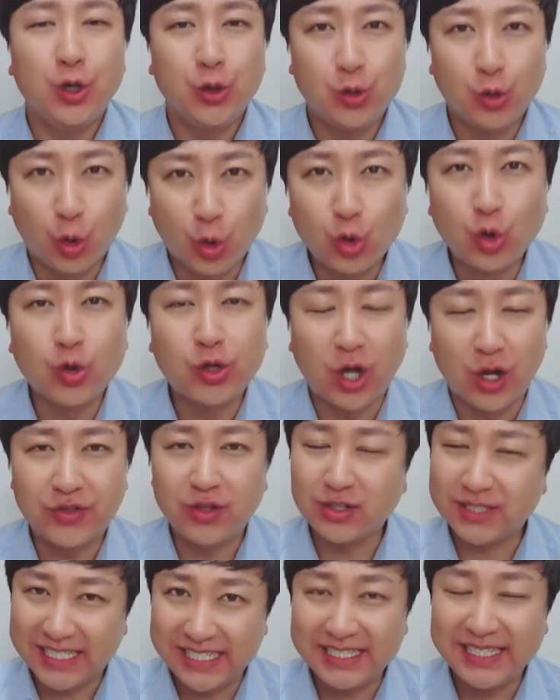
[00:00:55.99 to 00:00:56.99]
요로
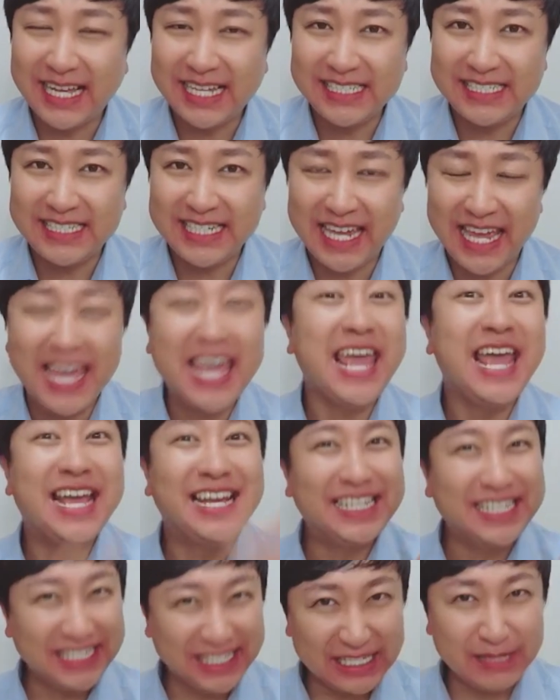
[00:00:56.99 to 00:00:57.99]
결석 진단 시에
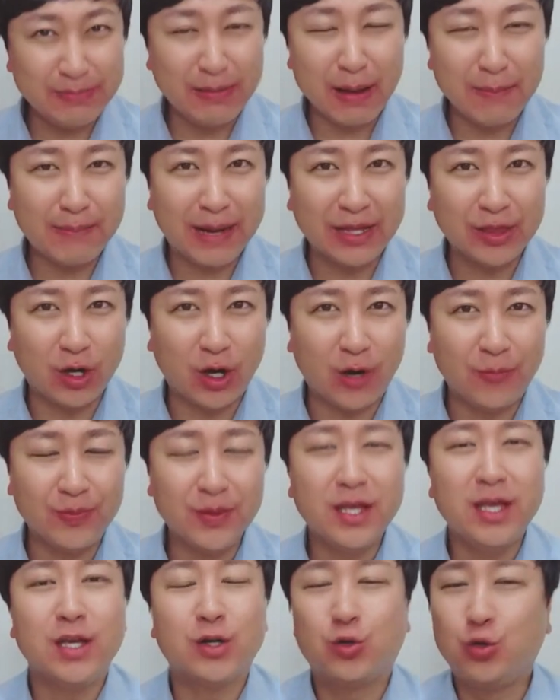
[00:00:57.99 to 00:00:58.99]
200만 원,
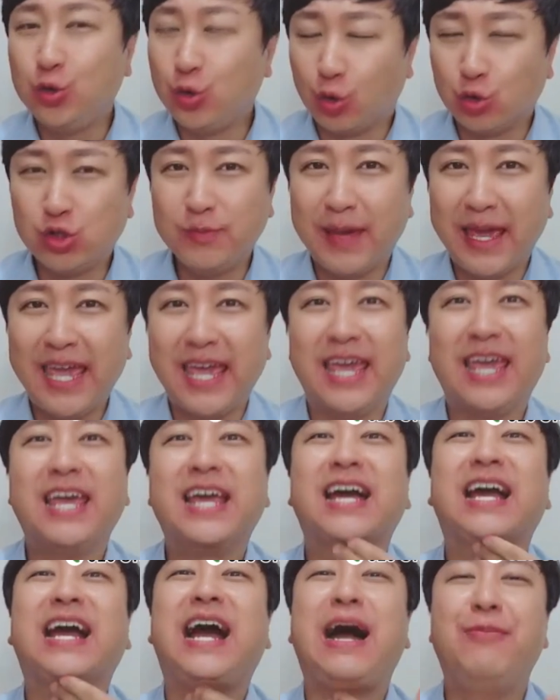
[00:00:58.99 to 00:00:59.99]
그리고 요즘에
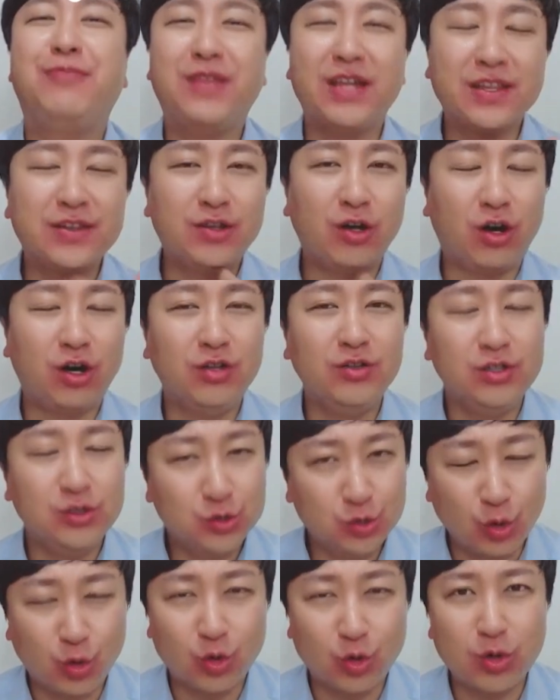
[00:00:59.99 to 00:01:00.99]
갑상선
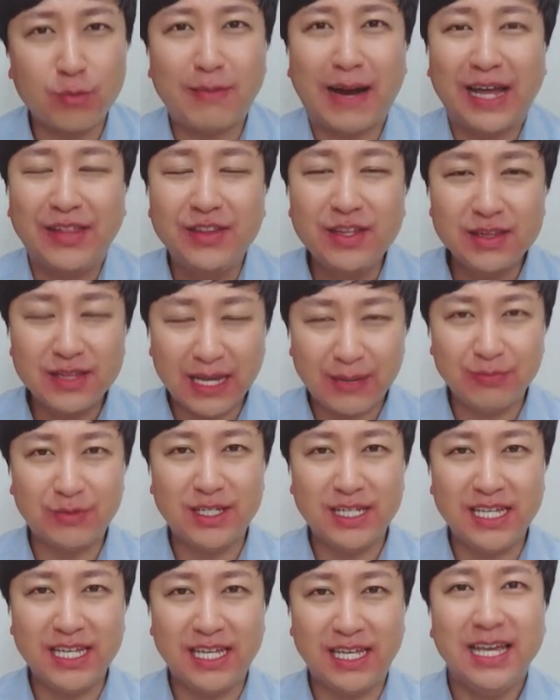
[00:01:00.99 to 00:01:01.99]
쪽으로 많은
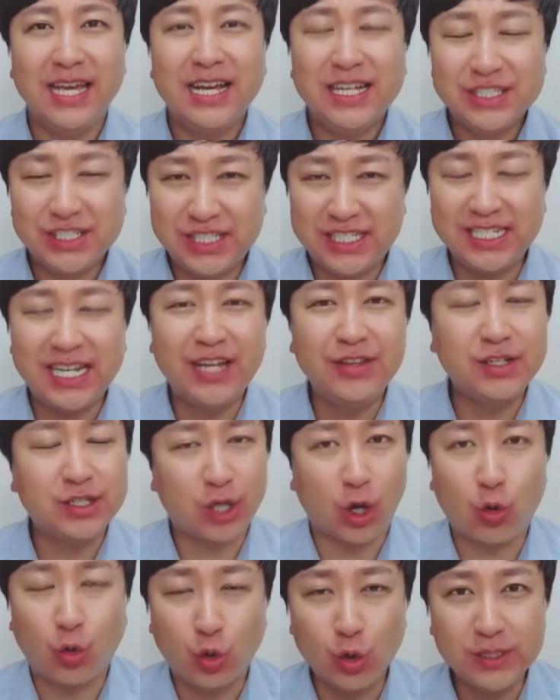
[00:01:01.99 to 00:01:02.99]
사람들이 질환을
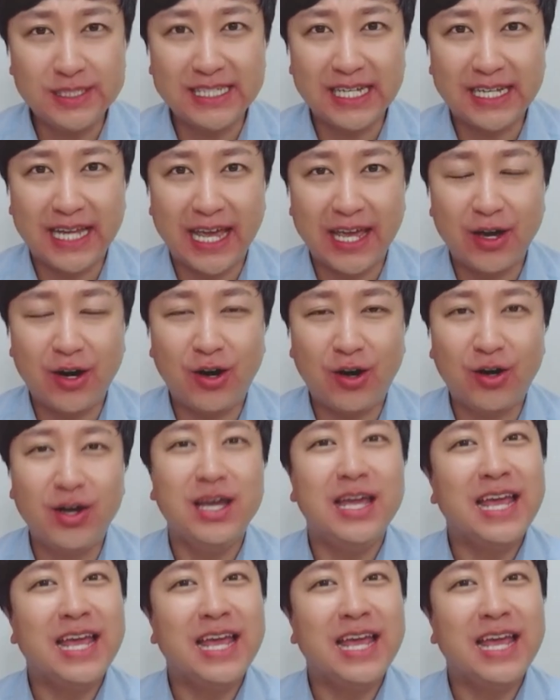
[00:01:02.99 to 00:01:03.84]
겪고 있잖아요.